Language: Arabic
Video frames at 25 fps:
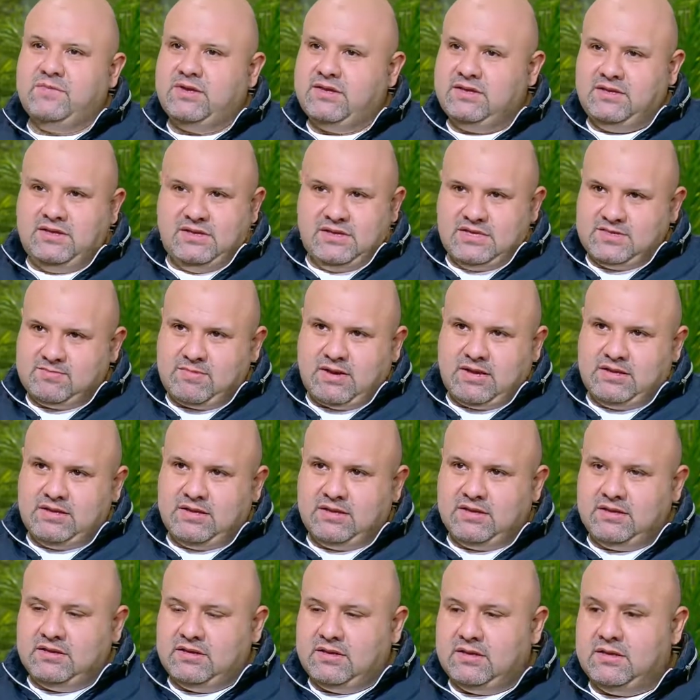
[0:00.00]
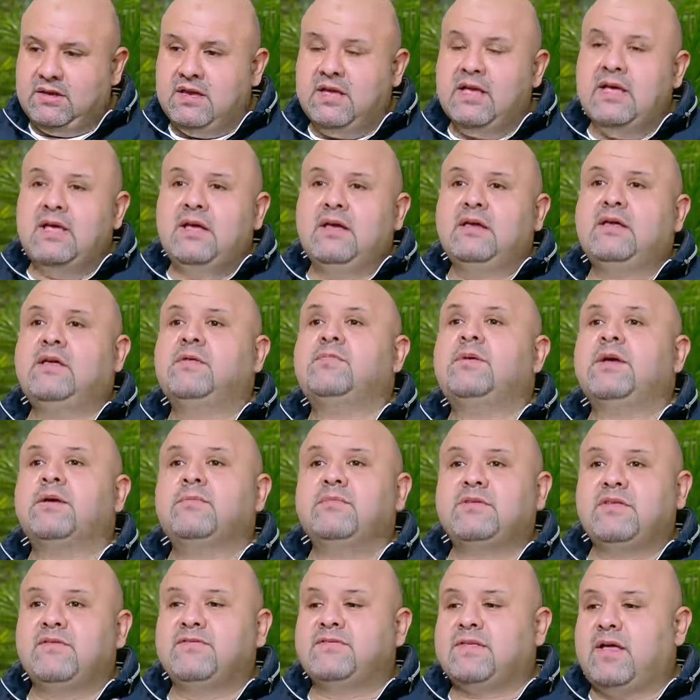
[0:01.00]
دي نسبه عاليه جدا الايرباج
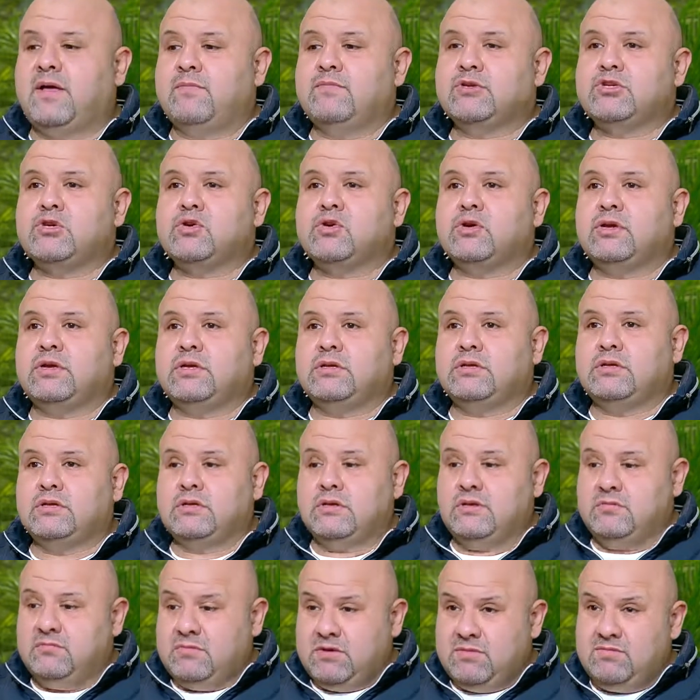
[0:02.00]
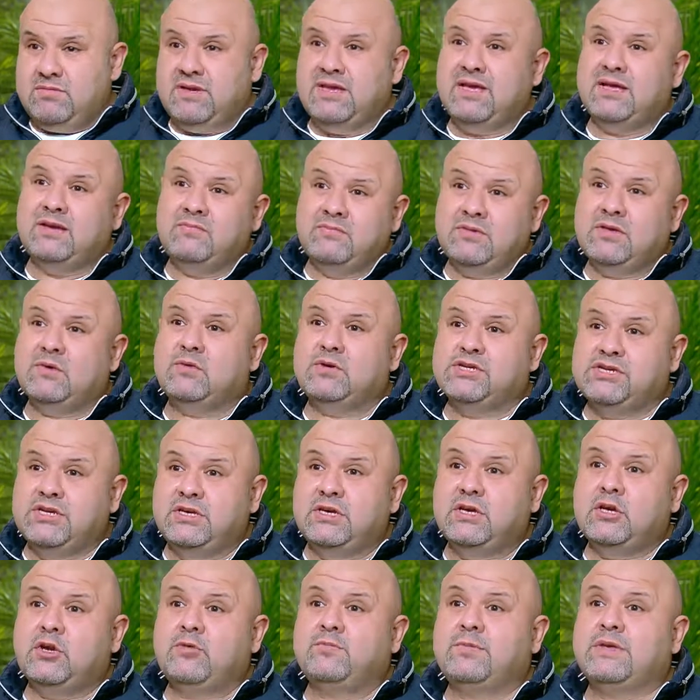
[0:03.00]
بتفتح بسرعه من 100 ل 220
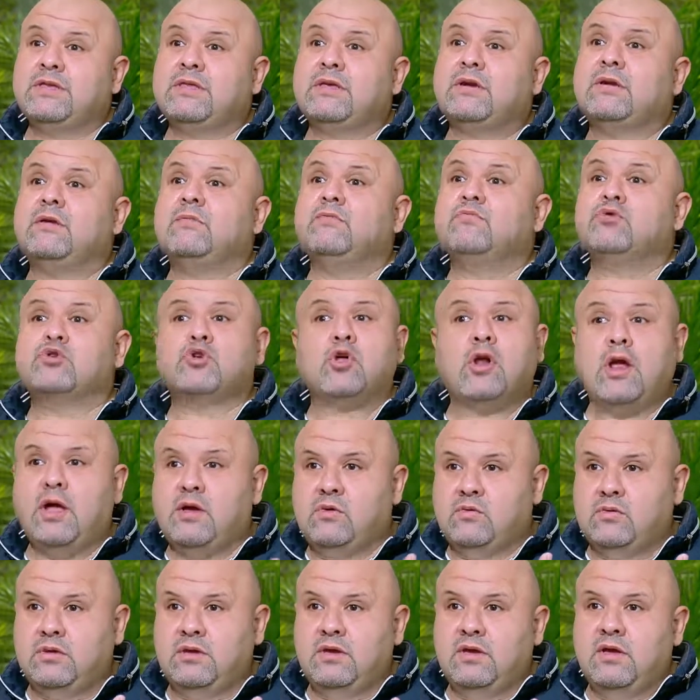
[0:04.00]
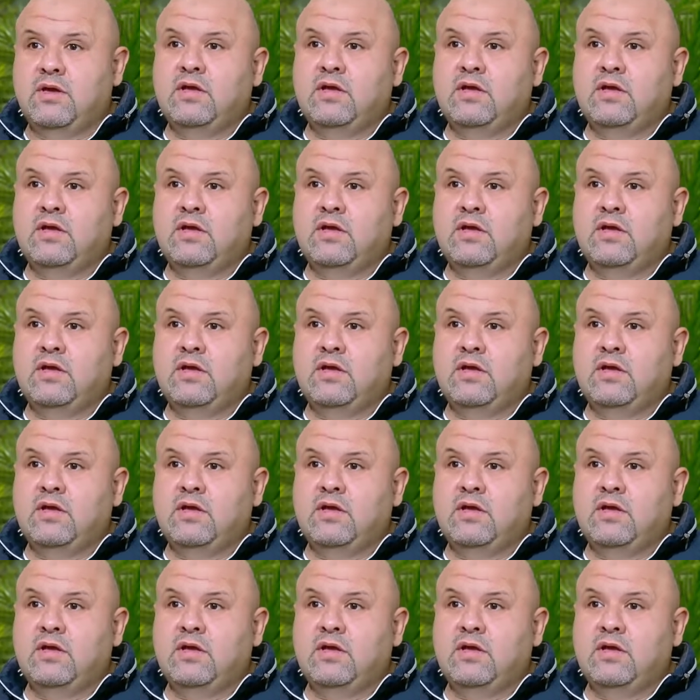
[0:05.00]
كيلومتر بسرعه قوي